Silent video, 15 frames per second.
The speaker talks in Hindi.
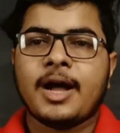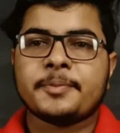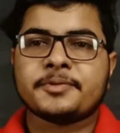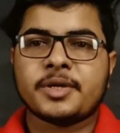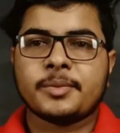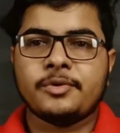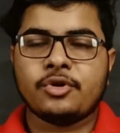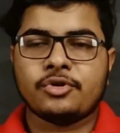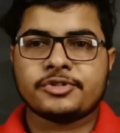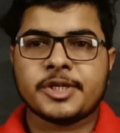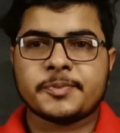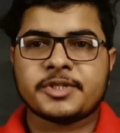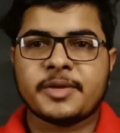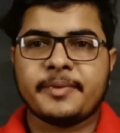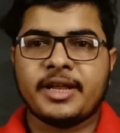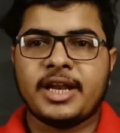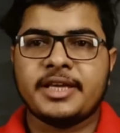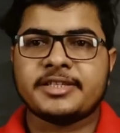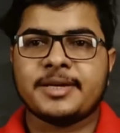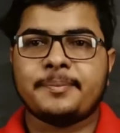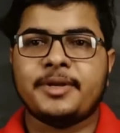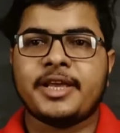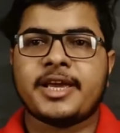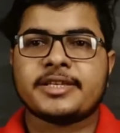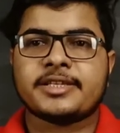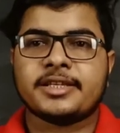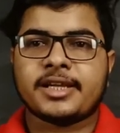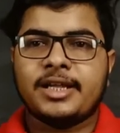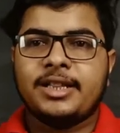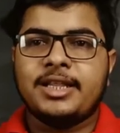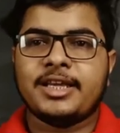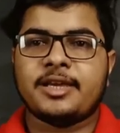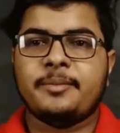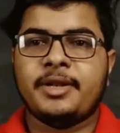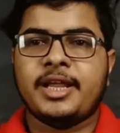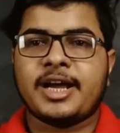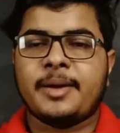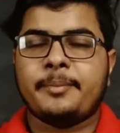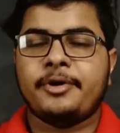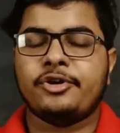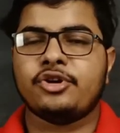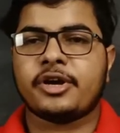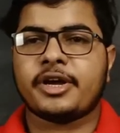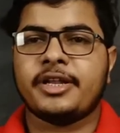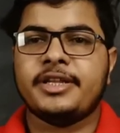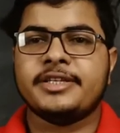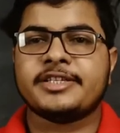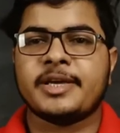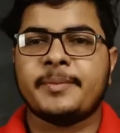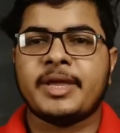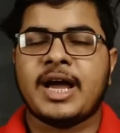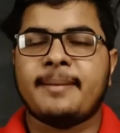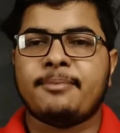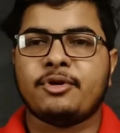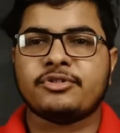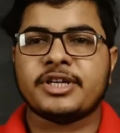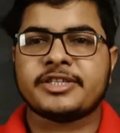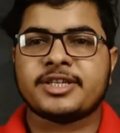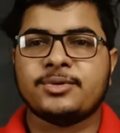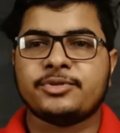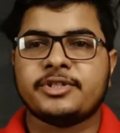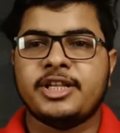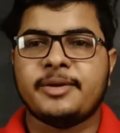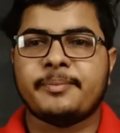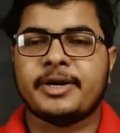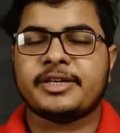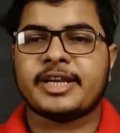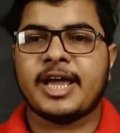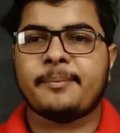आप सभी को सबसे पहले इस एप्लीकेशन का लिंक मिलेगा वीडियो के नीचे में आप लोग जैसे उस लिंक पर